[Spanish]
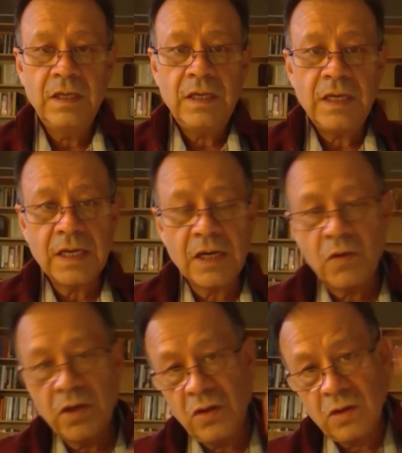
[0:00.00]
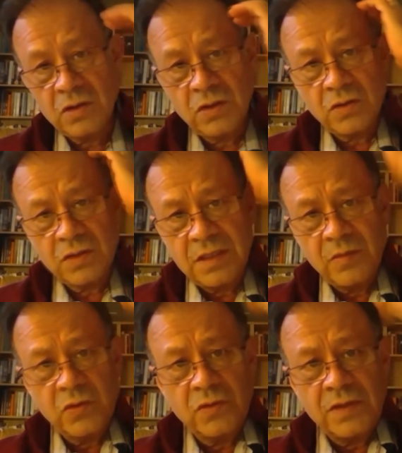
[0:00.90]
En Ecuador nosotros
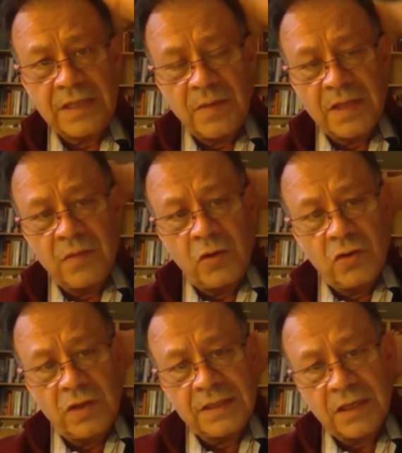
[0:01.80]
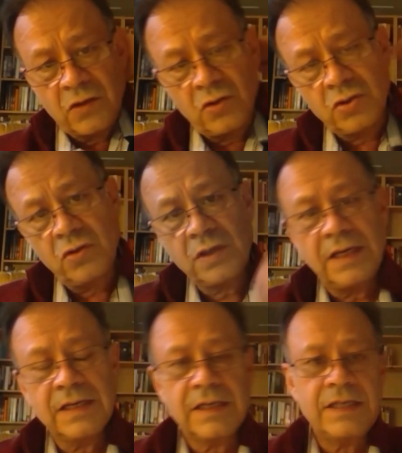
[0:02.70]
tenemos un sistema de bono de desarrollo
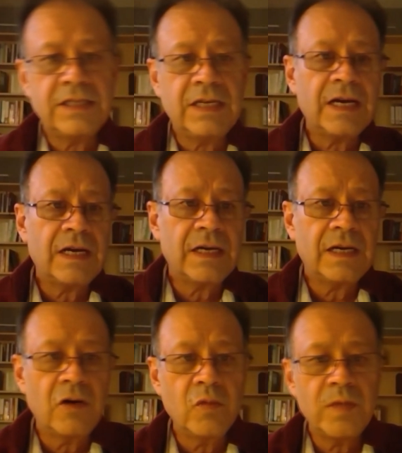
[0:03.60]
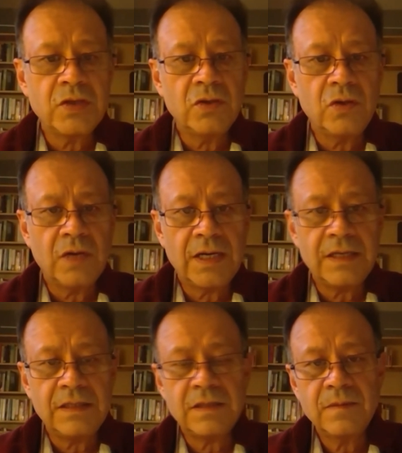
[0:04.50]
que, que llega a un millón de
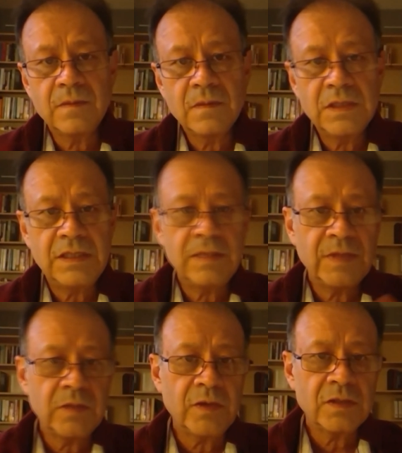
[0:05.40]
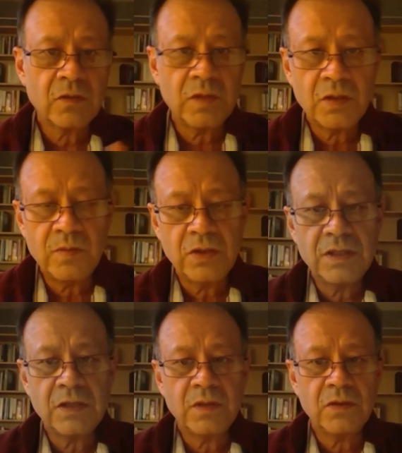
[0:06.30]
hogares, es decir, más o menos a cuatro
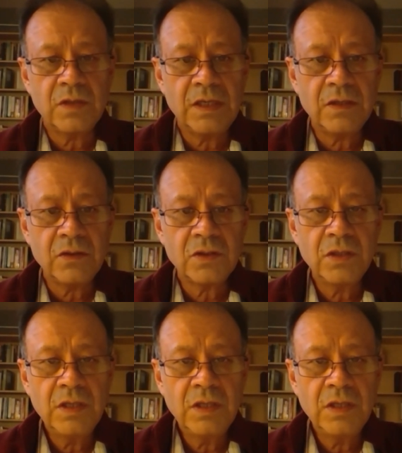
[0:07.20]
millones de ecuatorianos.